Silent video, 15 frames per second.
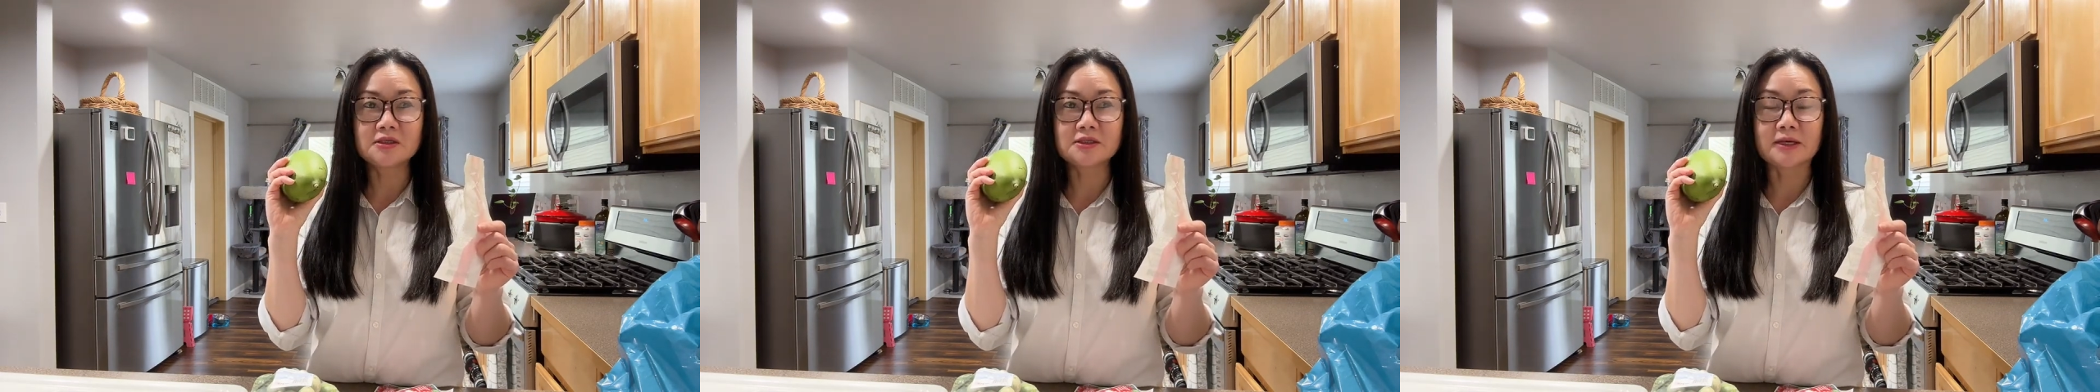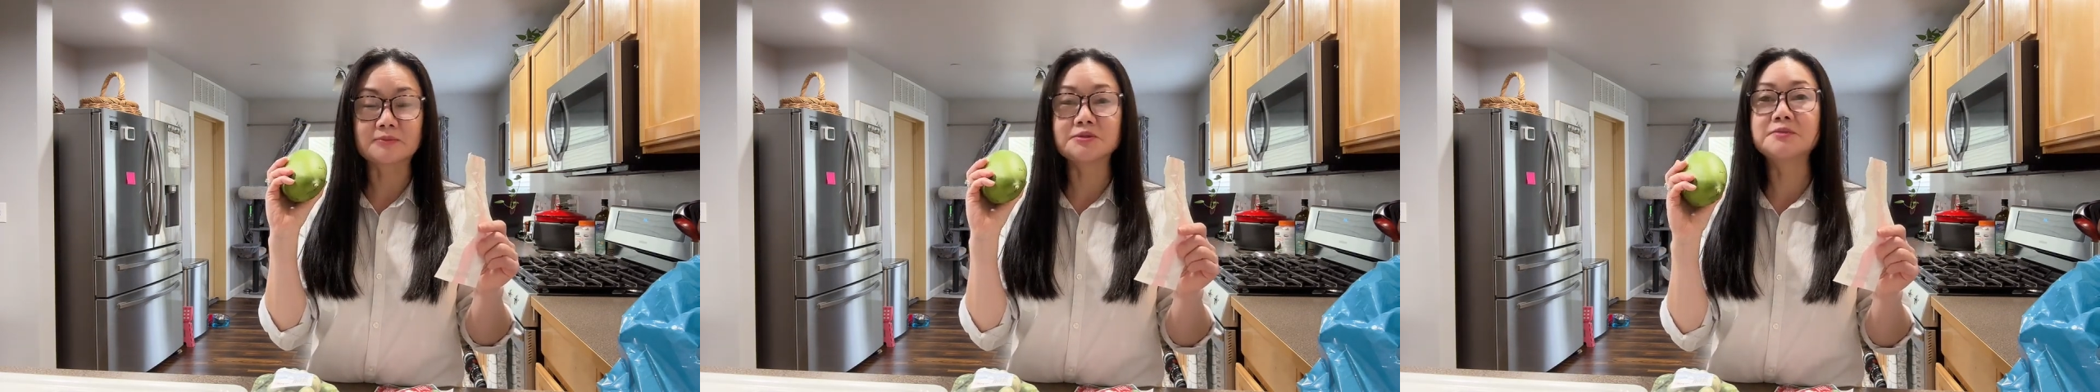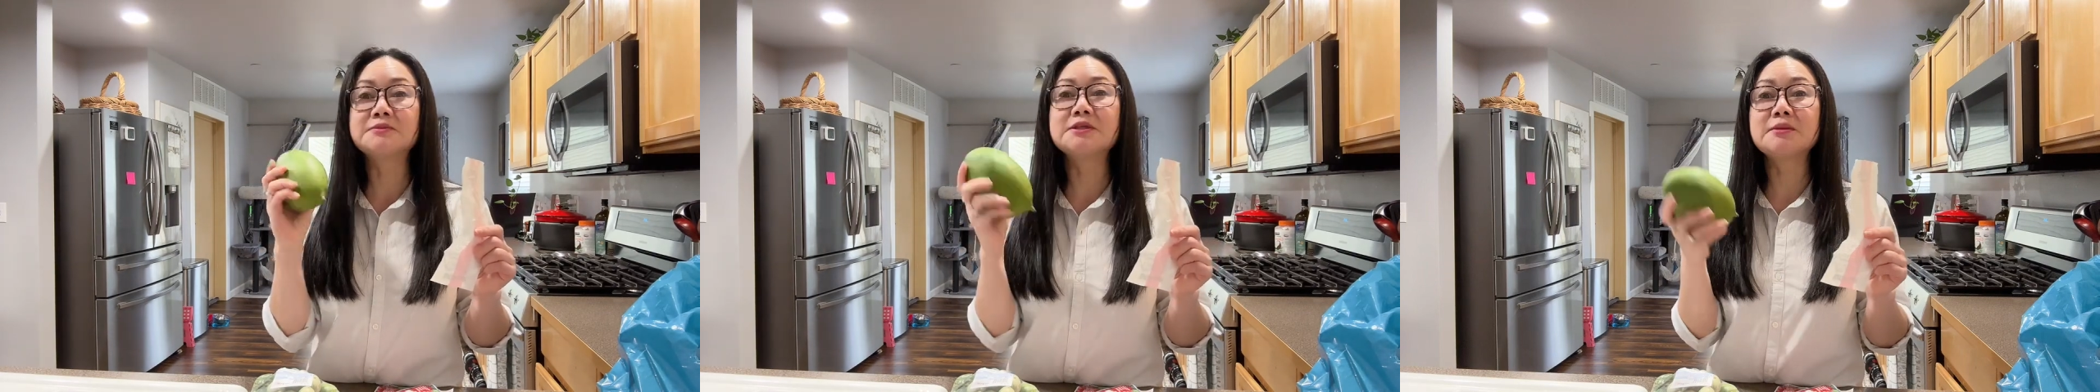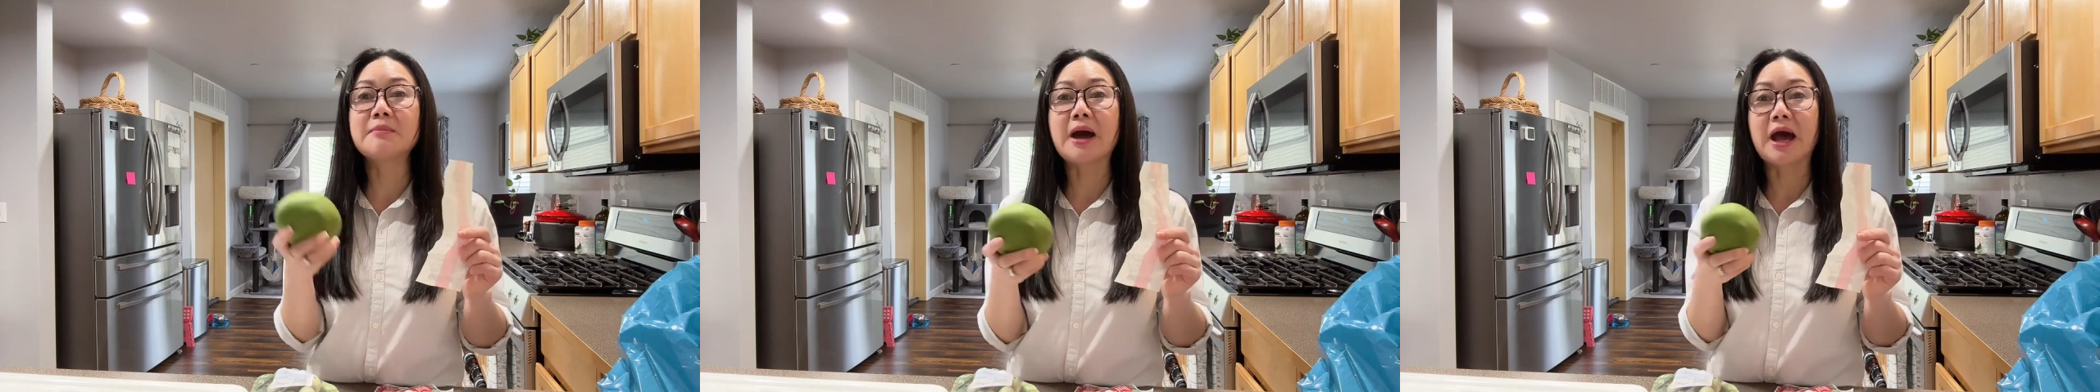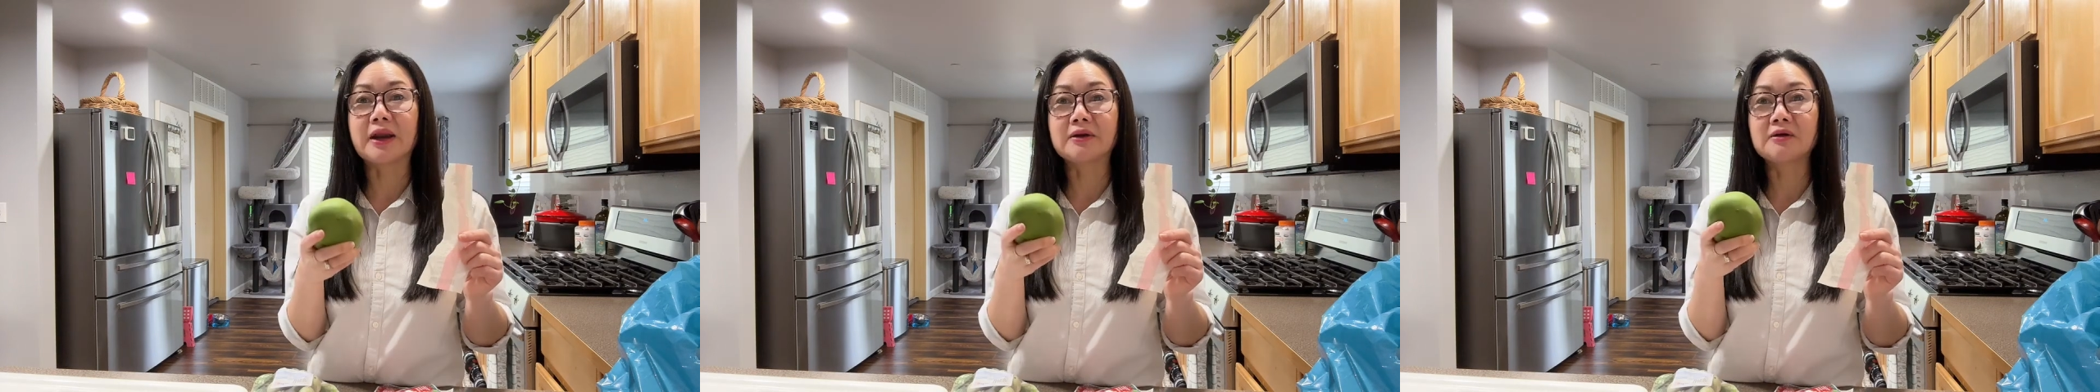สามสิบสี่
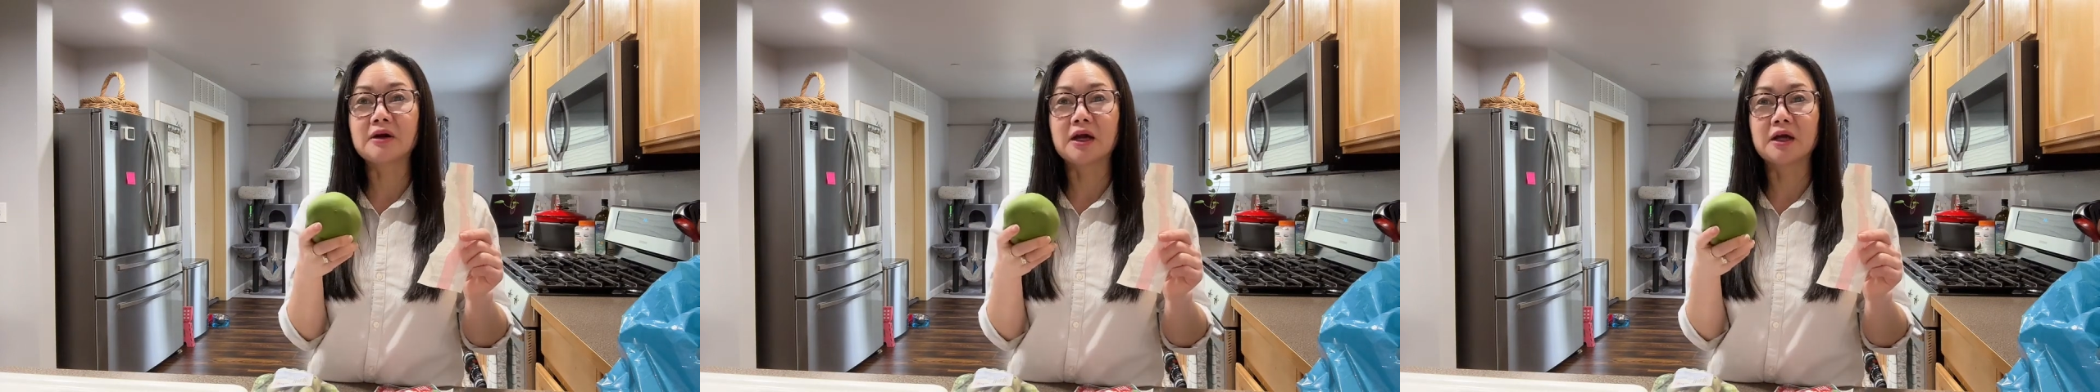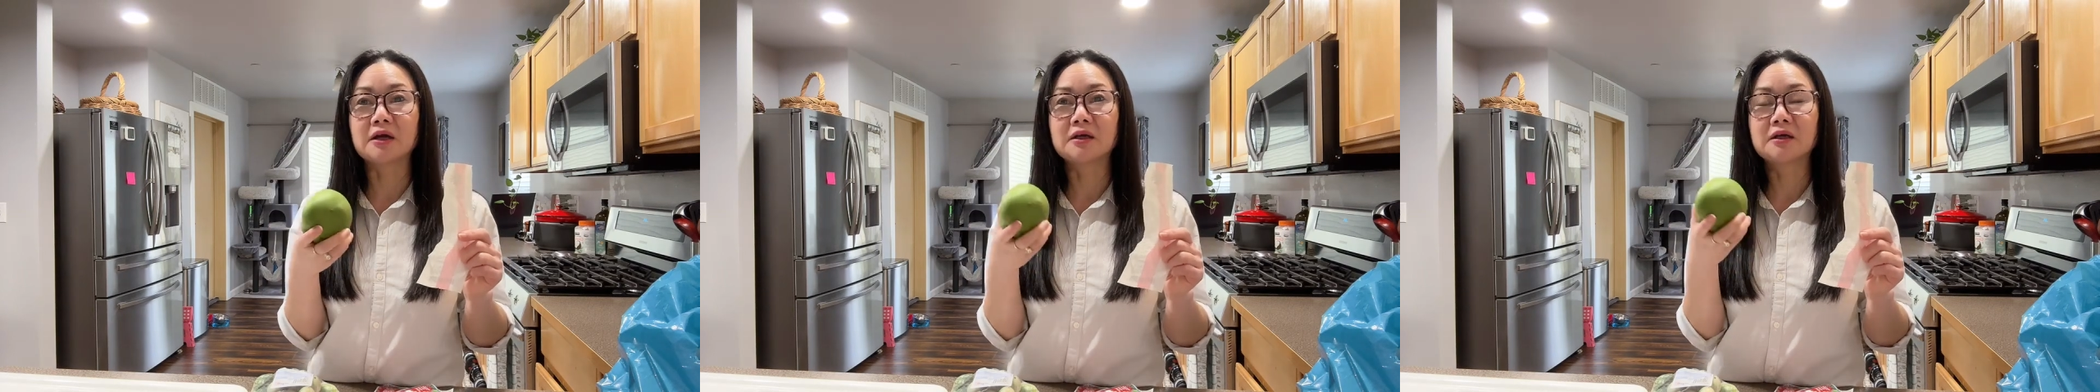บาทเนาะคะ่ะ